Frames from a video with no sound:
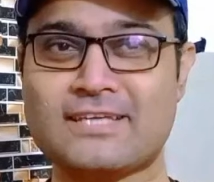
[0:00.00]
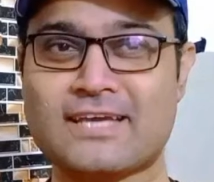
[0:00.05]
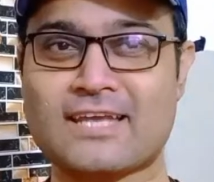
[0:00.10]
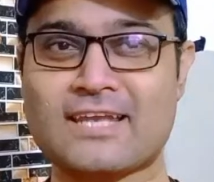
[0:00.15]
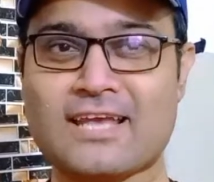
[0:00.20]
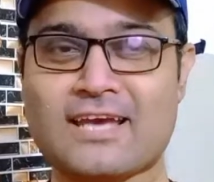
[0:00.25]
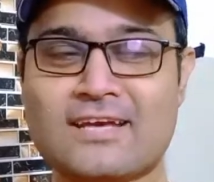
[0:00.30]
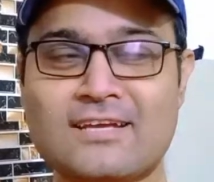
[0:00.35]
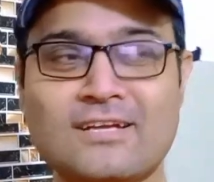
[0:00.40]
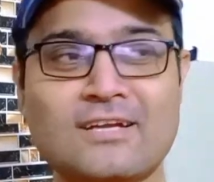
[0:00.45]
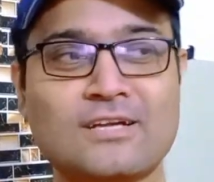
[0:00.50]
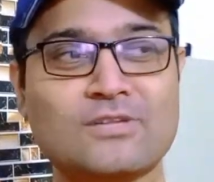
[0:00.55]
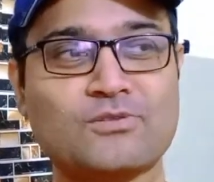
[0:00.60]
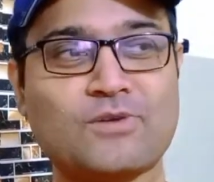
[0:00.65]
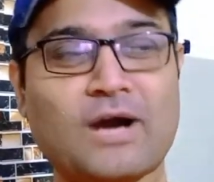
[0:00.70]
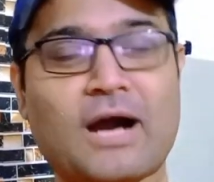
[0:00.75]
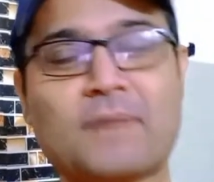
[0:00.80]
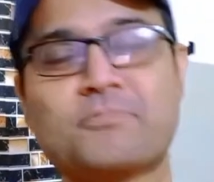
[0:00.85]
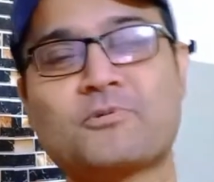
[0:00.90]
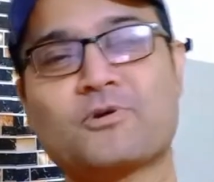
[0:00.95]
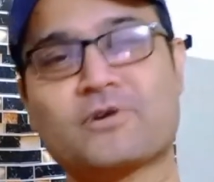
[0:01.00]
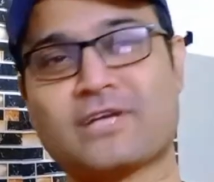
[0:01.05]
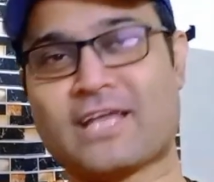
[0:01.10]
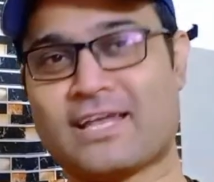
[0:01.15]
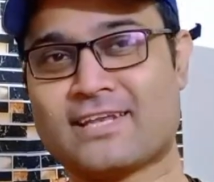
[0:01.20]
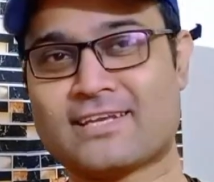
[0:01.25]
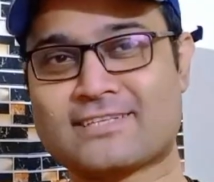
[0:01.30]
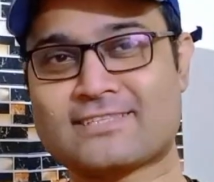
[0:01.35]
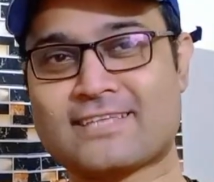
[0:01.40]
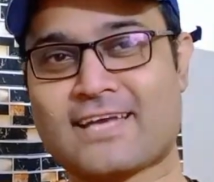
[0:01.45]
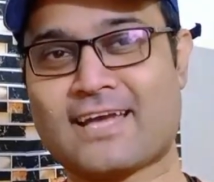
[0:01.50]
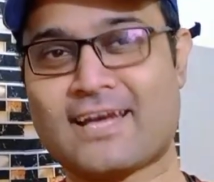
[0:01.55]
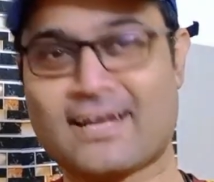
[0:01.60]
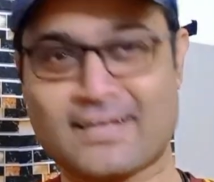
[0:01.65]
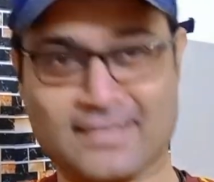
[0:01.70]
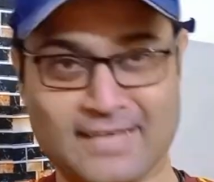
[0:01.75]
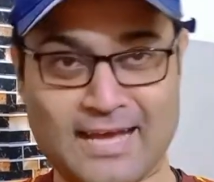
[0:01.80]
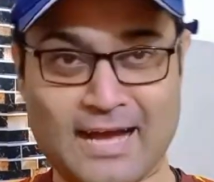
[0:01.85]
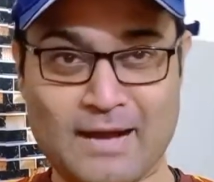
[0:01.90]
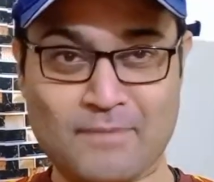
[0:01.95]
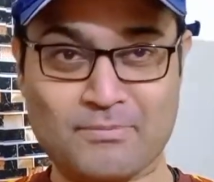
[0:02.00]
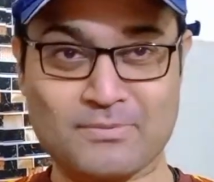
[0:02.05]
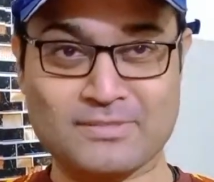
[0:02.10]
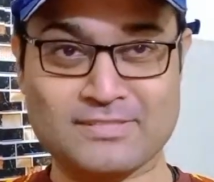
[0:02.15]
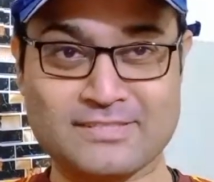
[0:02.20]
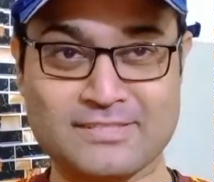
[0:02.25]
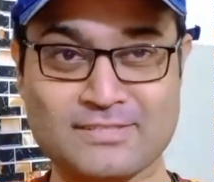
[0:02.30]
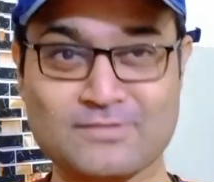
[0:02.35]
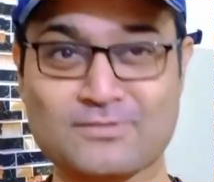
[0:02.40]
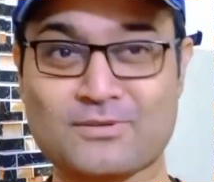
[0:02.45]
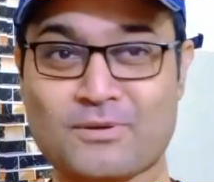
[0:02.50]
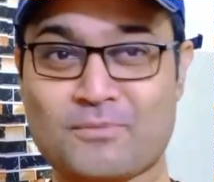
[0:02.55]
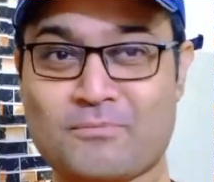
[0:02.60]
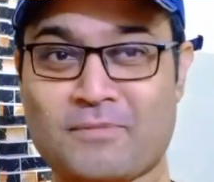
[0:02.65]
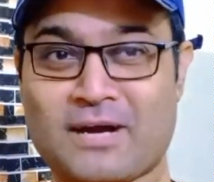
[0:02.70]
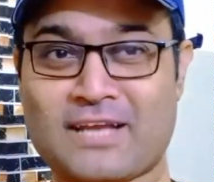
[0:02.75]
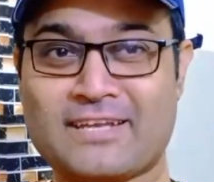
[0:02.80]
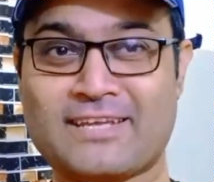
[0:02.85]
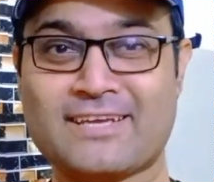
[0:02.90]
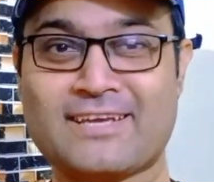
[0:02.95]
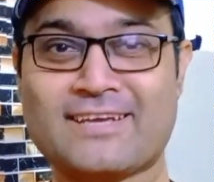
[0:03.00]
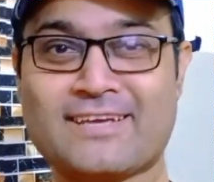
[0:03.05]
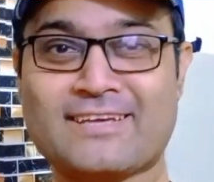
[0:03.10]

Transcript: ना तो आपको क्या लगता है क्या आप इस चीज़ को मानेंगे कि